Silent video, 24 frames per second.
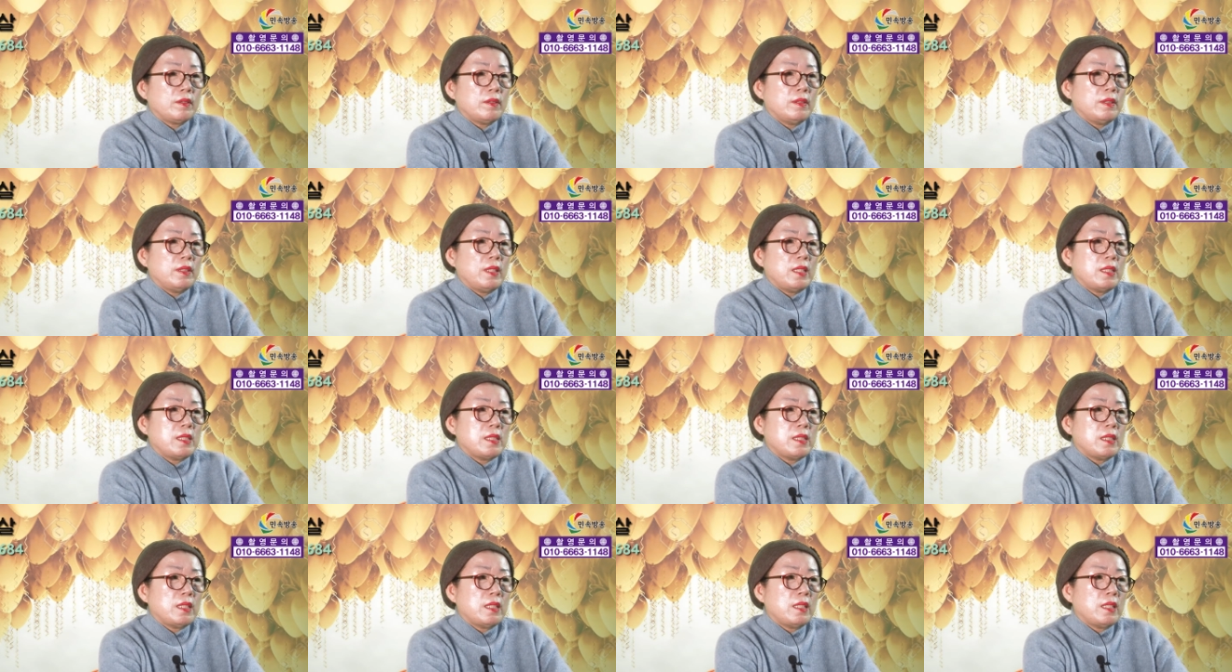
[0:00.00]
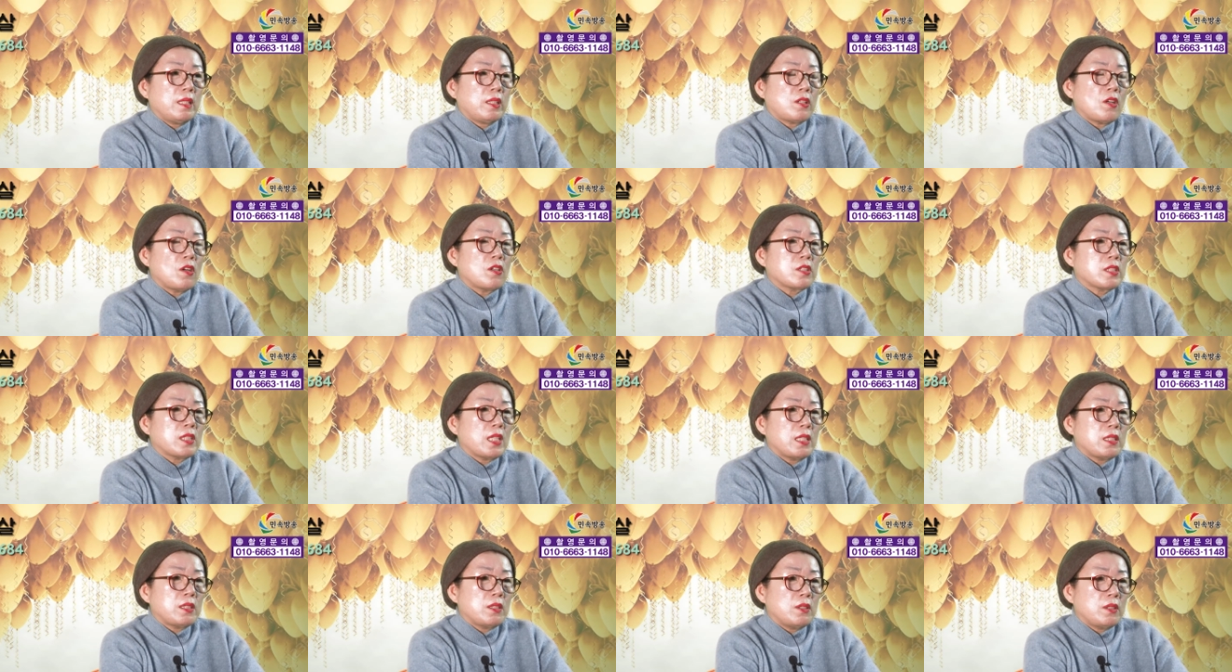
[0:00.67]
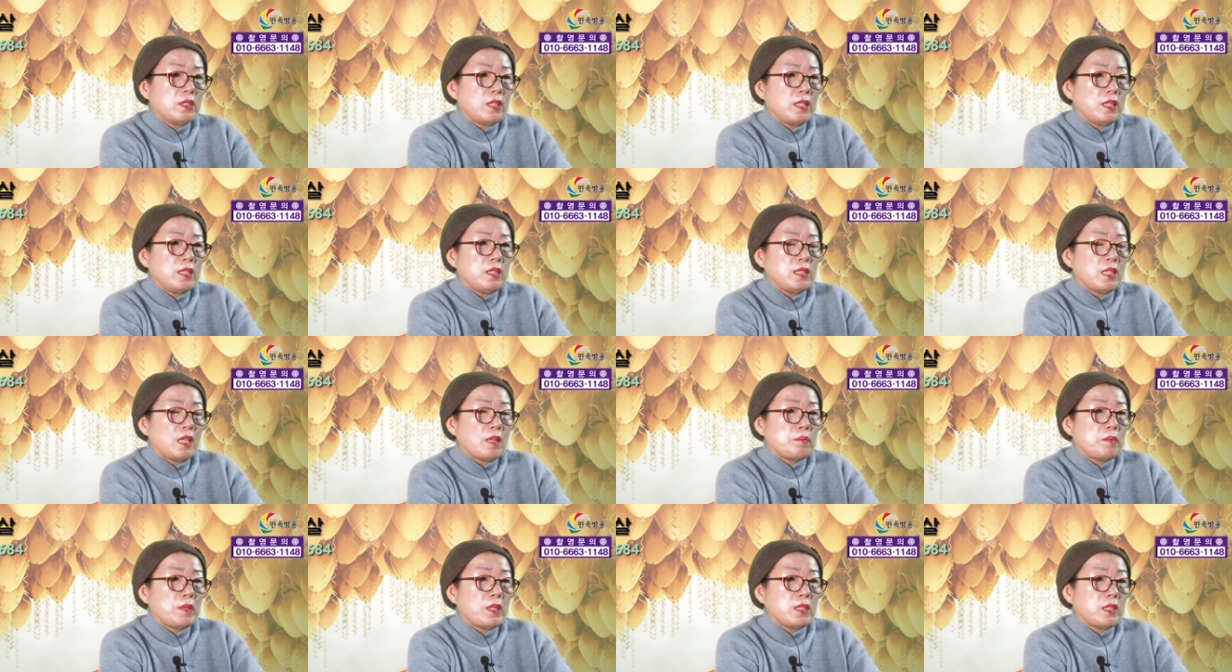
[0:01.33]
근데 이제 경자년에
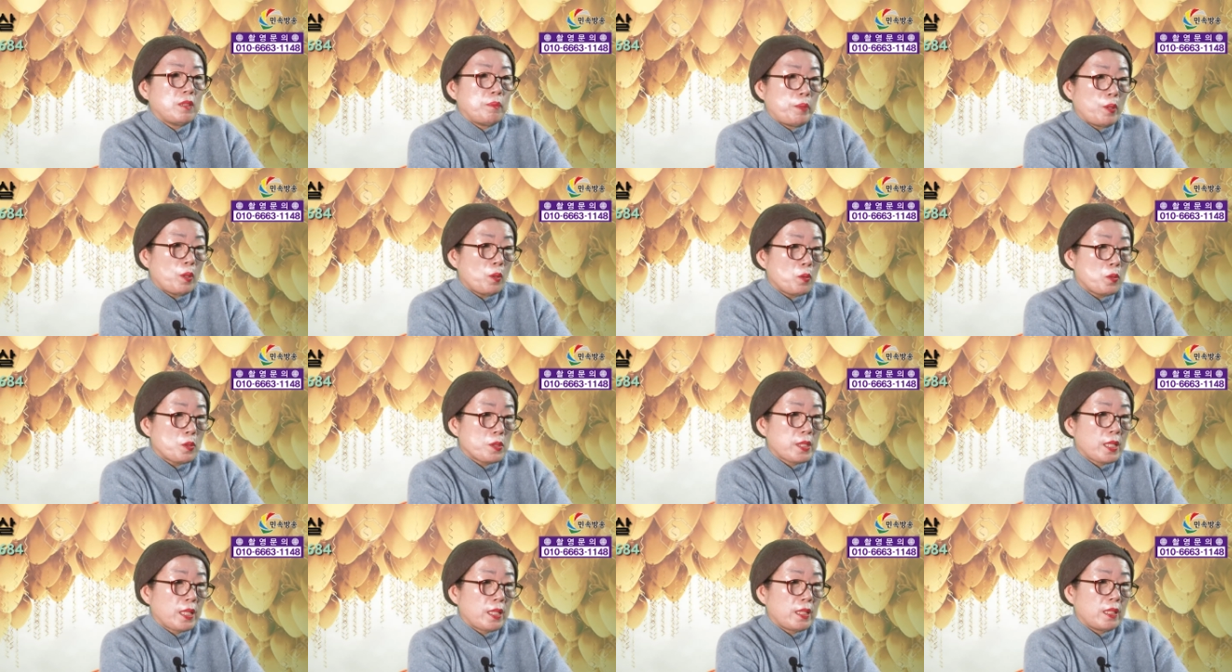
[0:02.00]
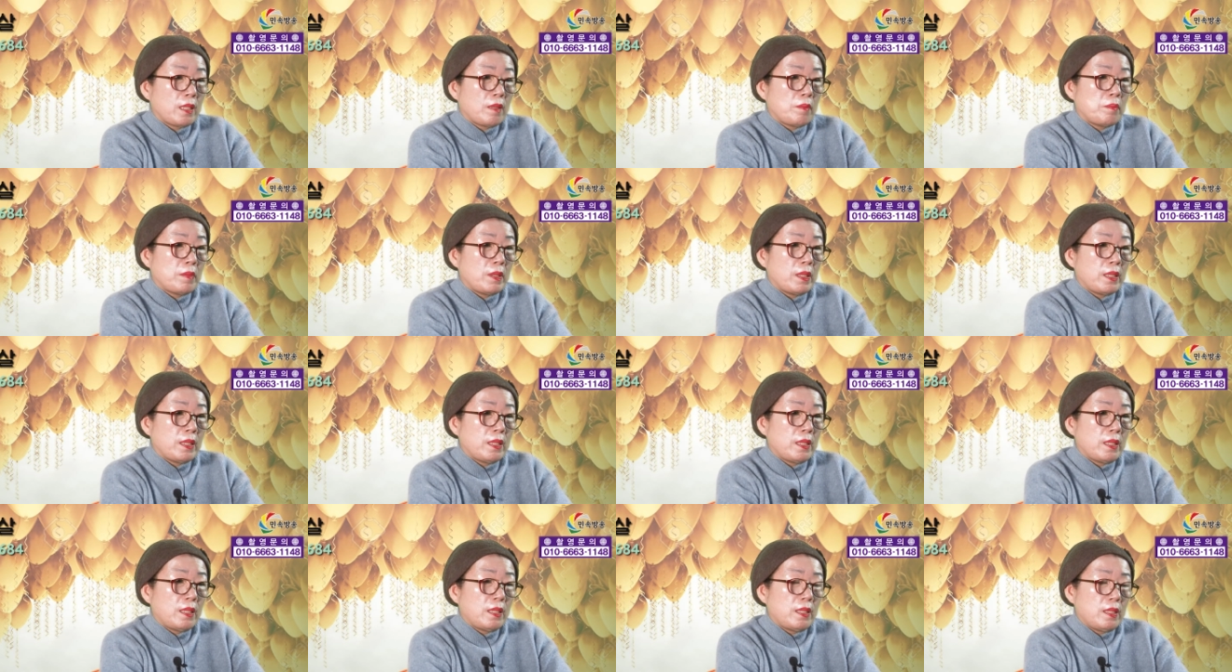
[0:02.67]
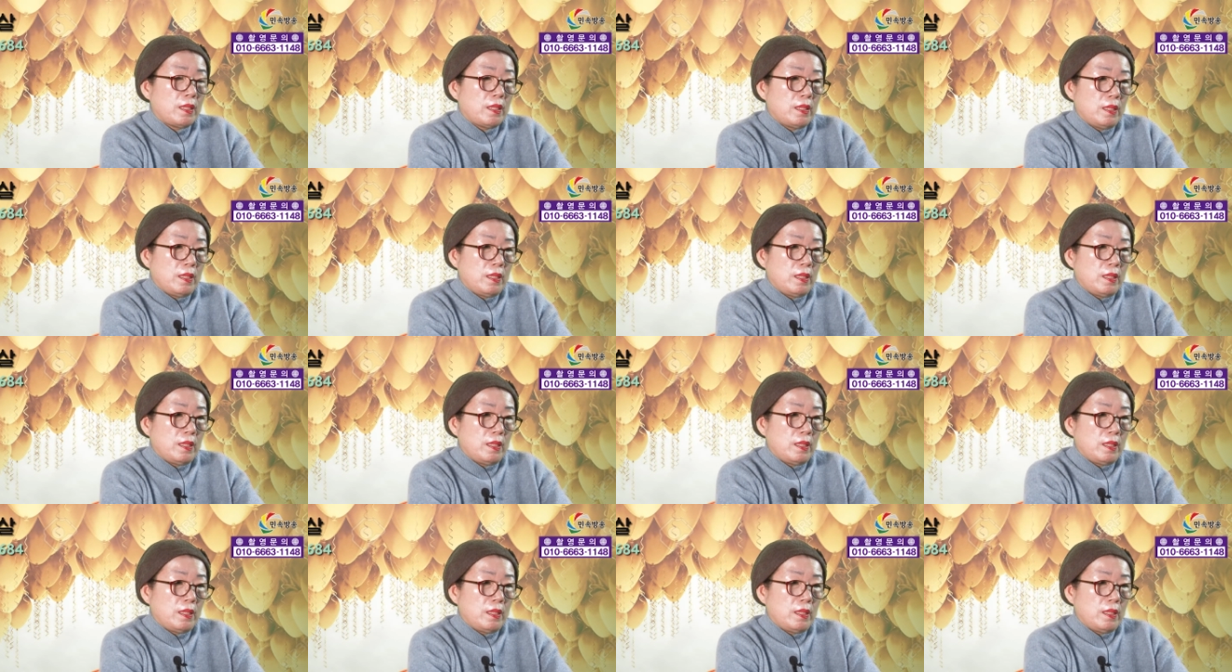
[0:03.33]
인양반이 병호생이란 말이야.